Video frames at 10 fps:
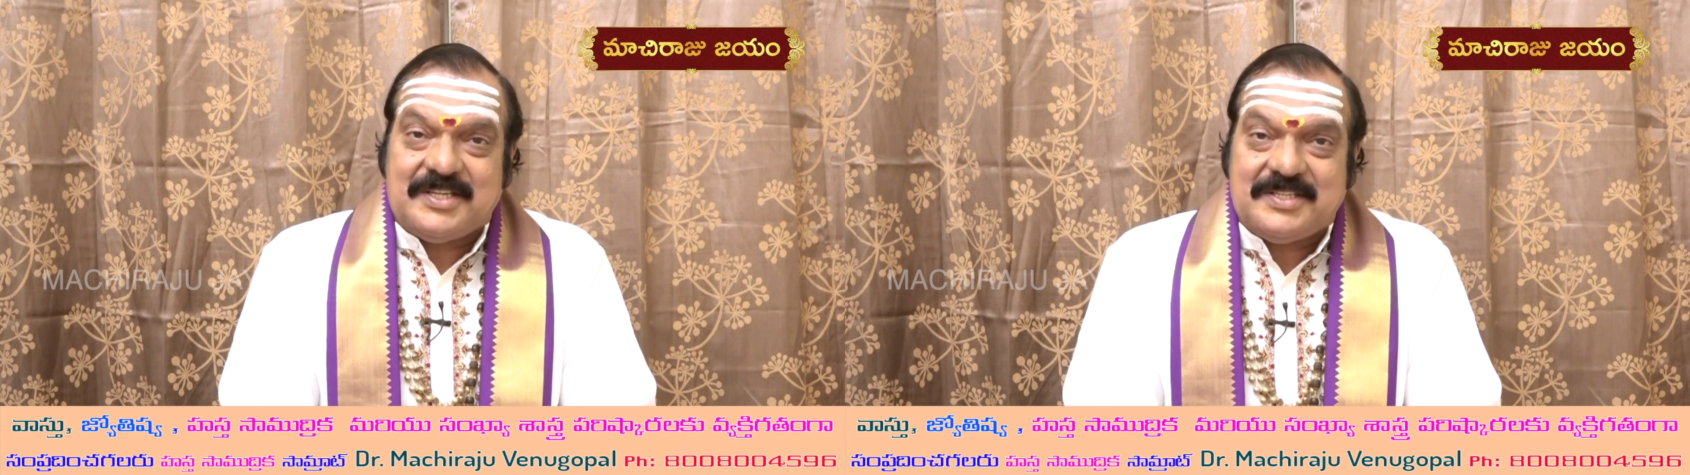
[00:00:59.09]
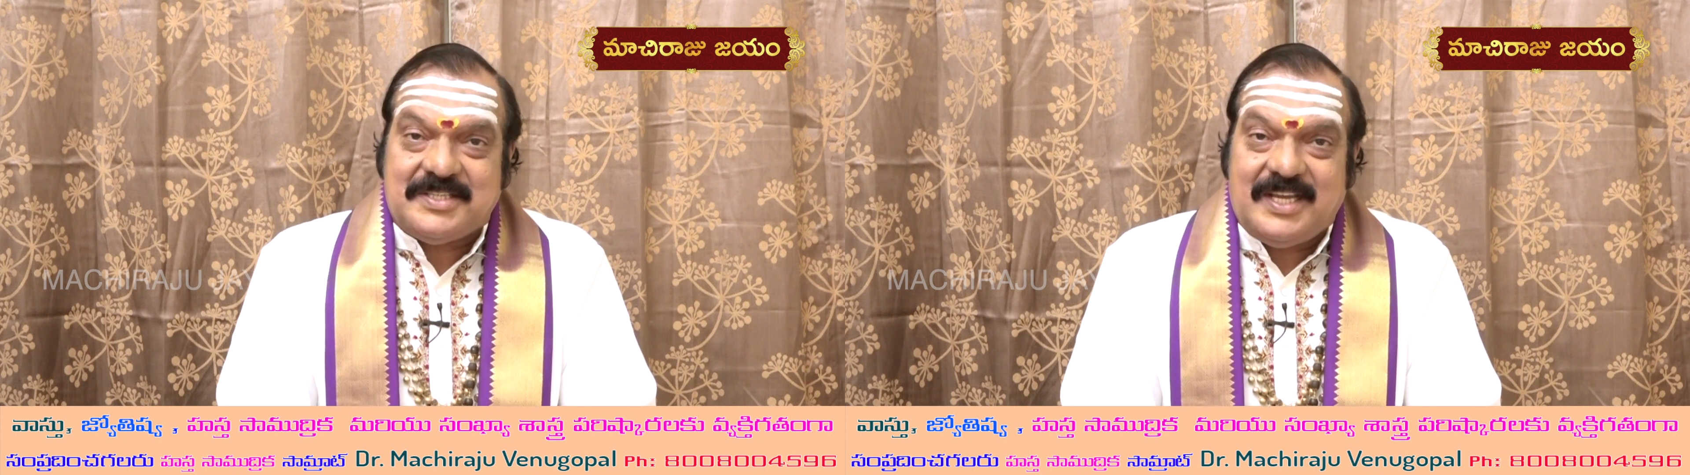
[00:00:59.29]

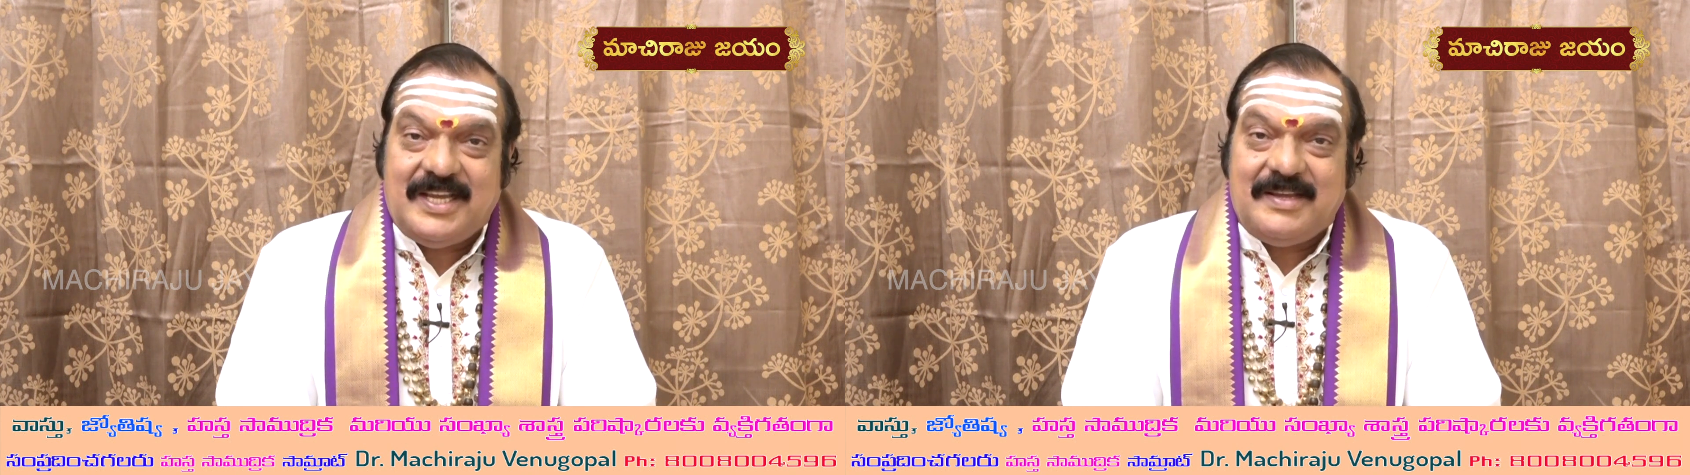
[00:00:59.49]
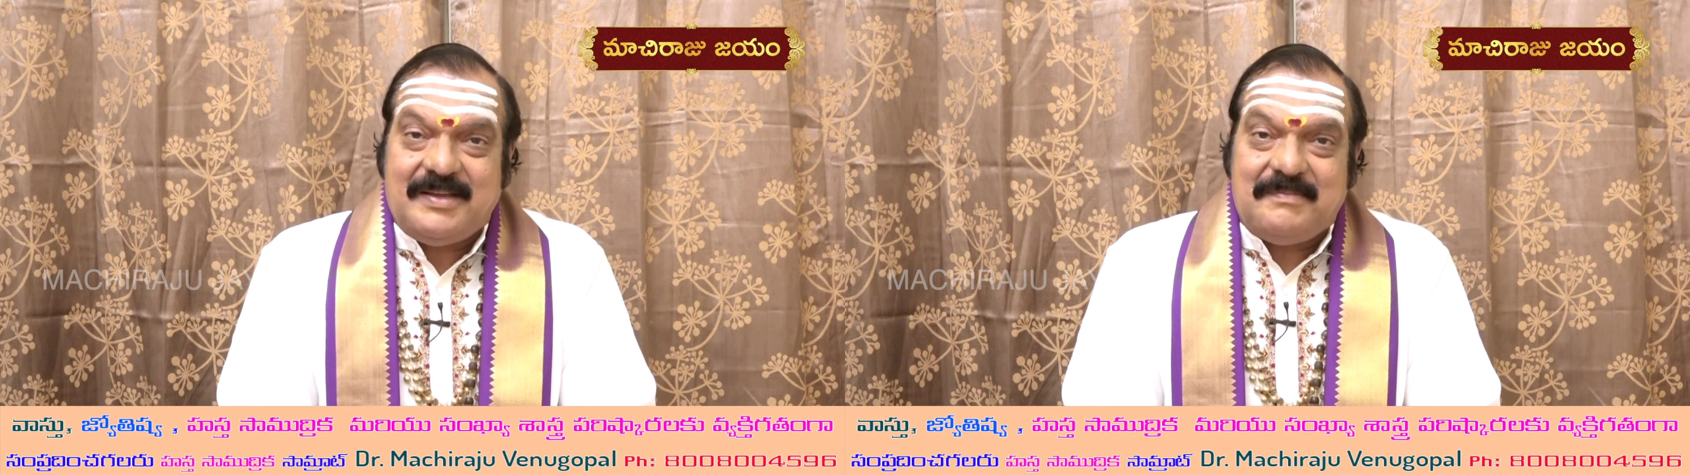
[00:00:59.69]
చేస్తే
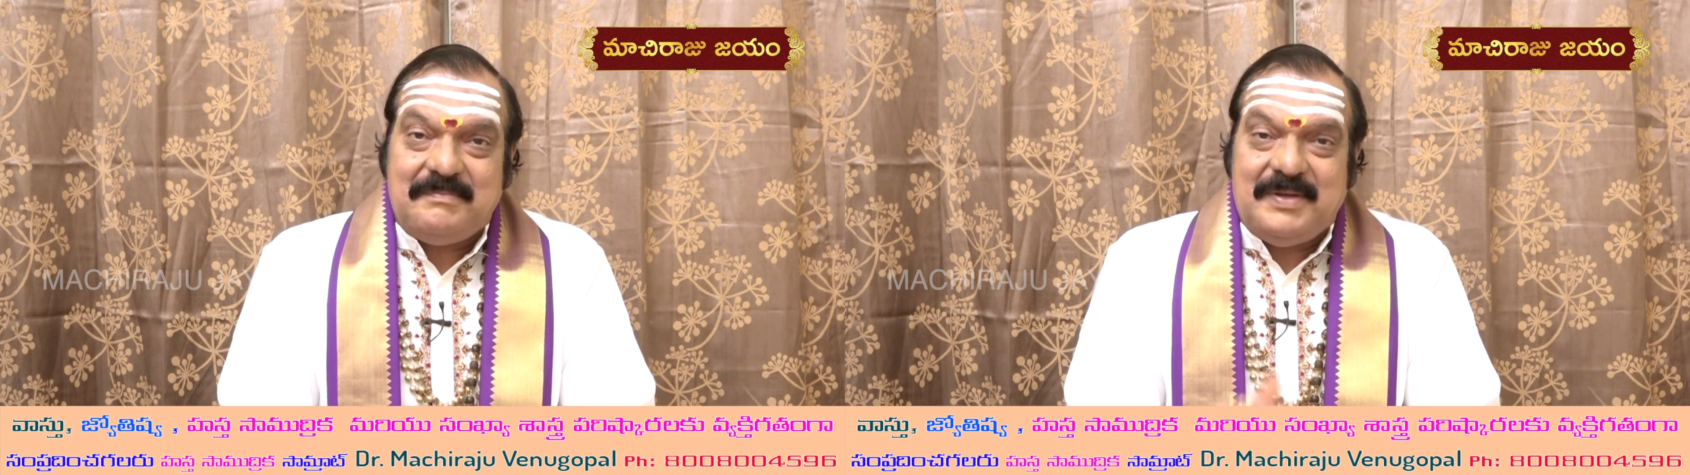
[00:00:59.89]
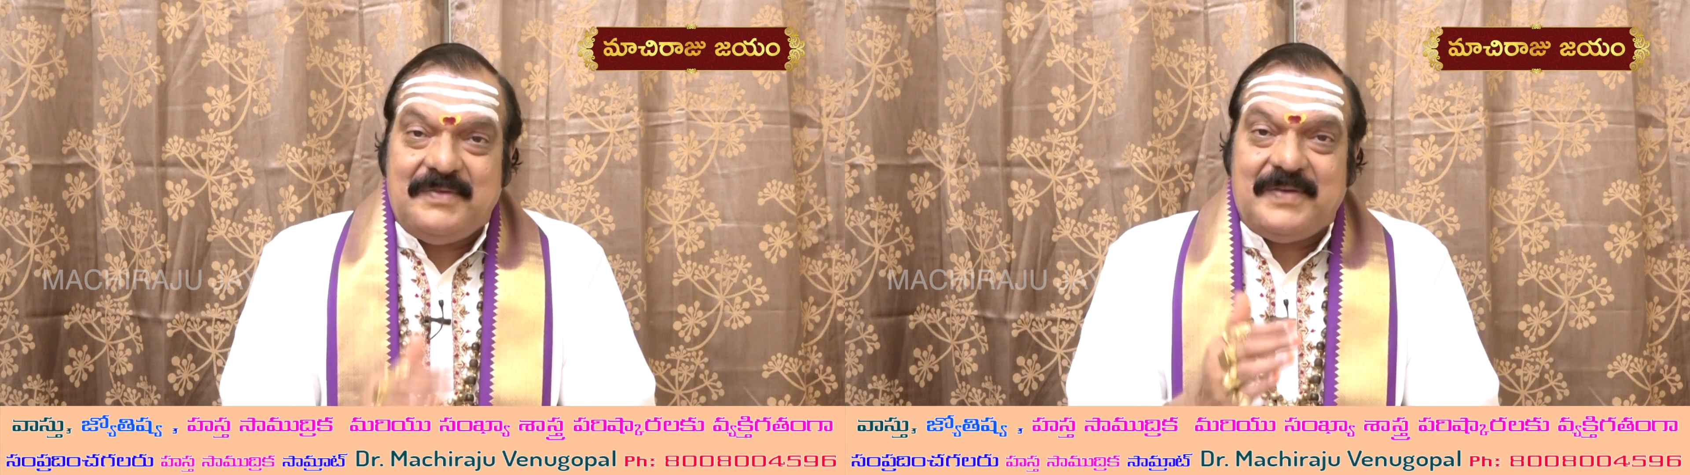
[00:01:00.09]

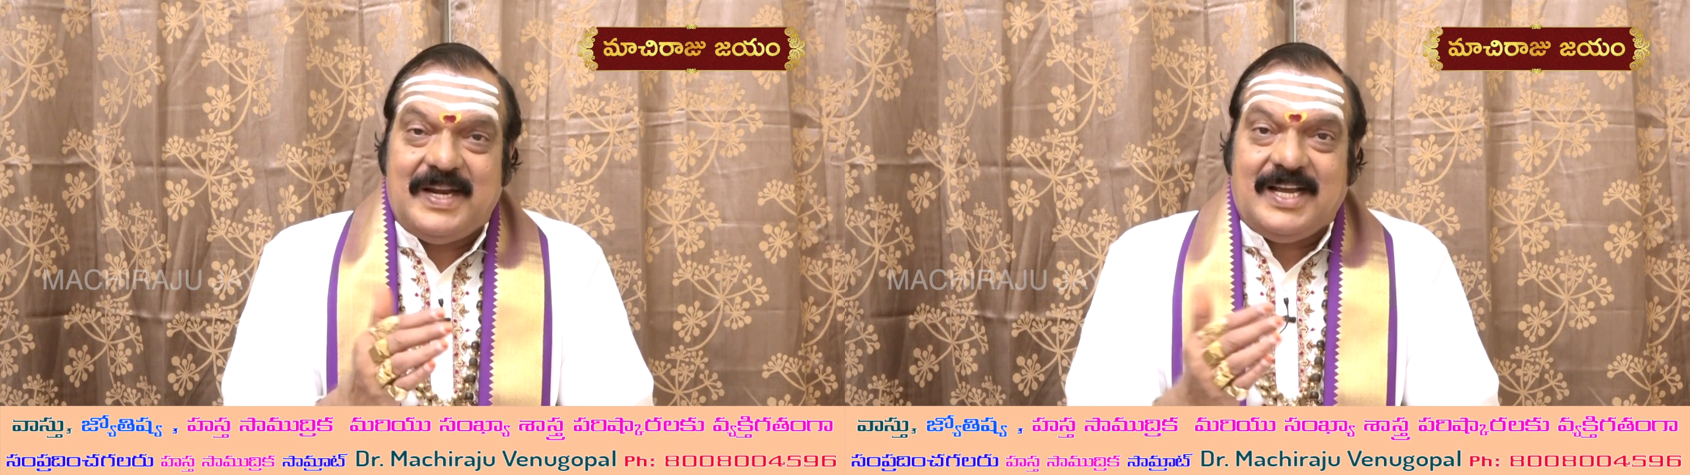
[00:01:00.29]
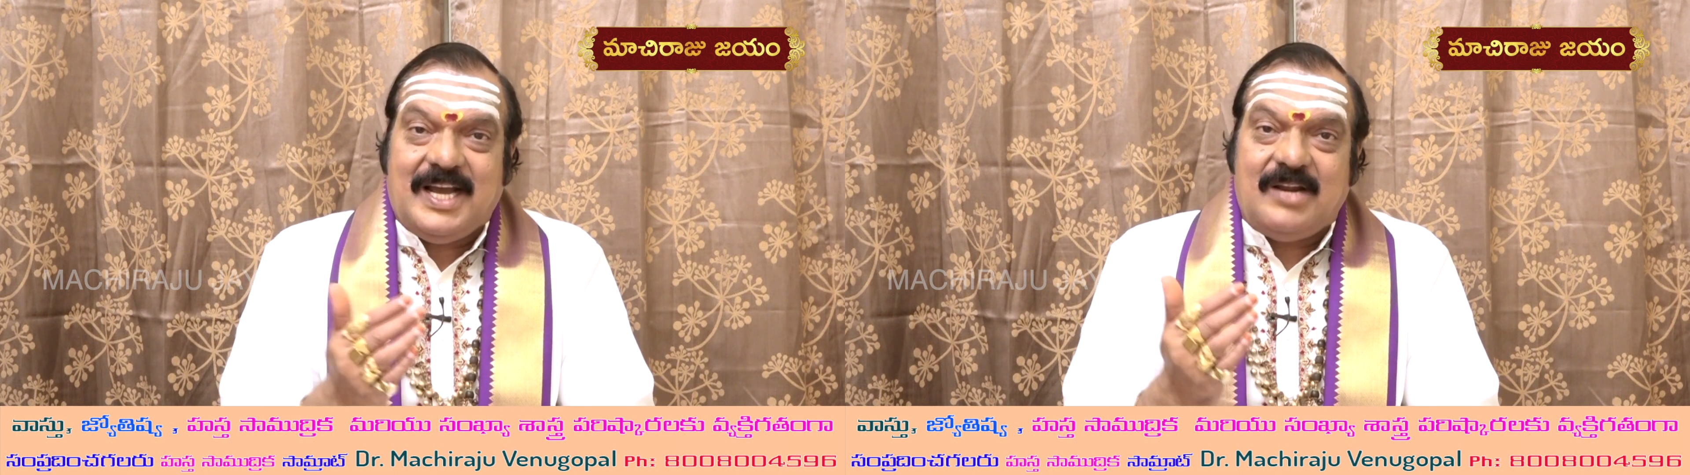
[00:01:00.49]
మీ
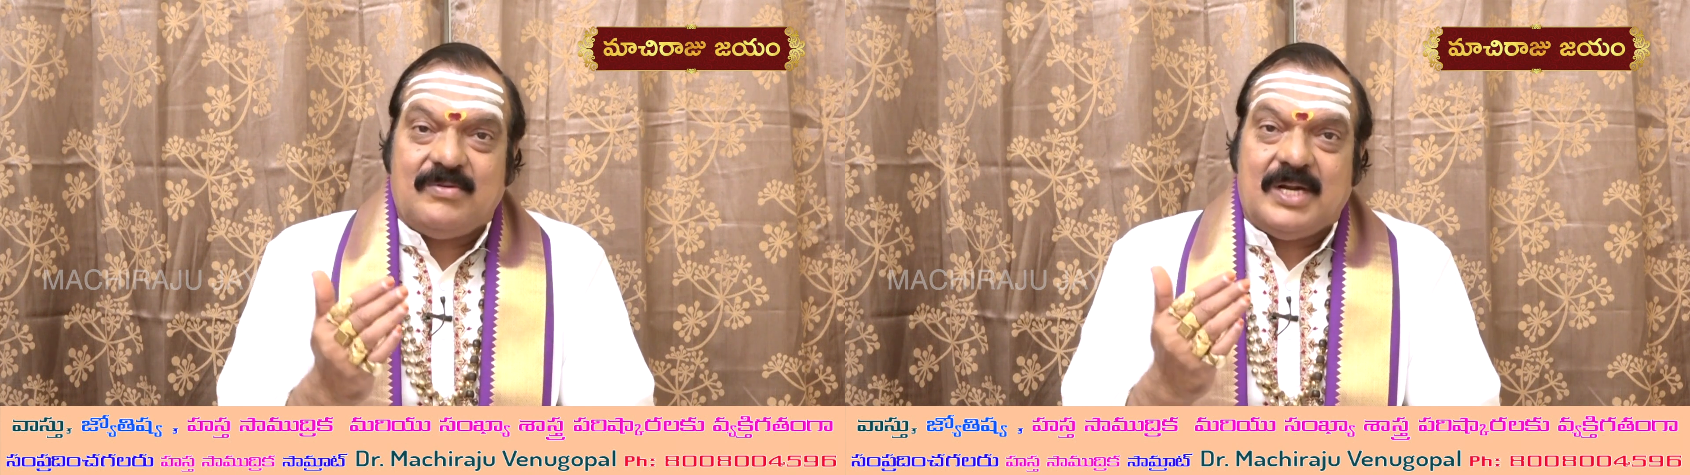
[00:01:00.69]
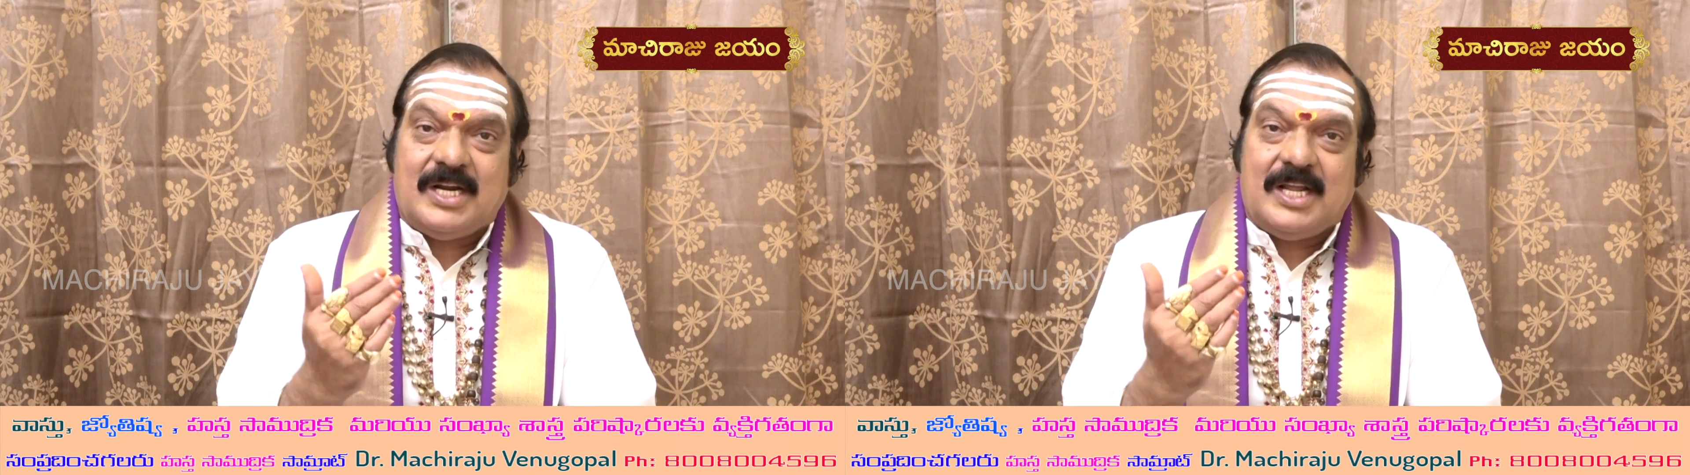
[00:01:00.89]
వెనకాల ఉన్న